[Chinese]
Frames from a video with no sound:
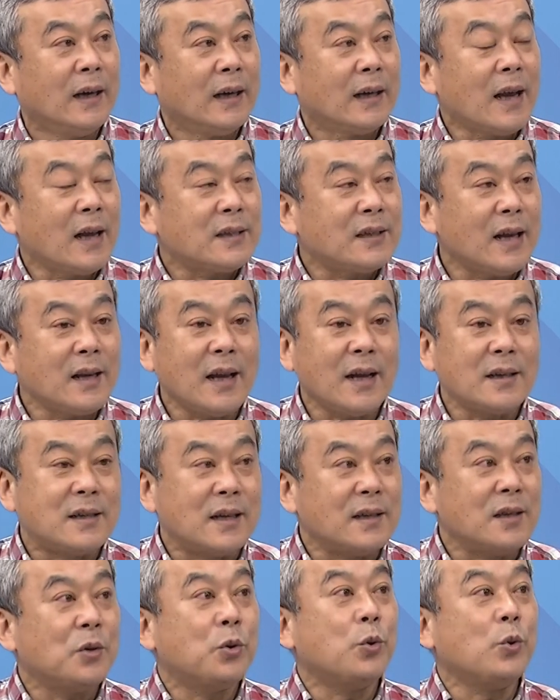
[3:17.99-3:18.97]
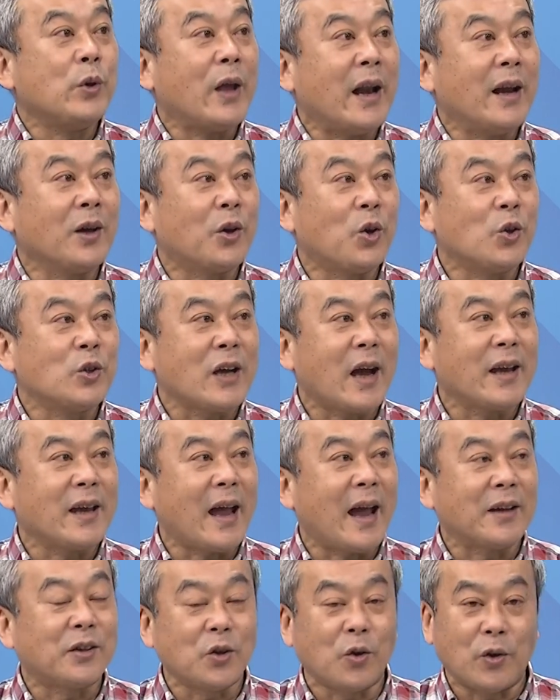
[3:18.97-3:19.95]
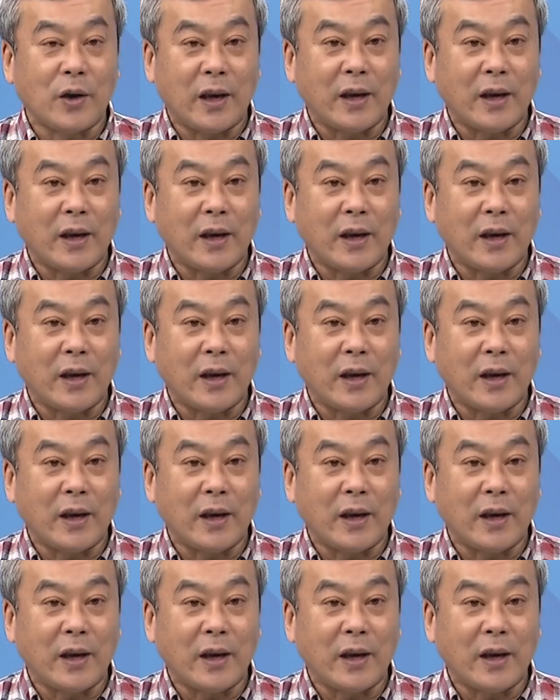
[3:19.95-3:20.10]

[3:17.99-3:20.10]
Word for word: 那现在其实互援的国家越来越多。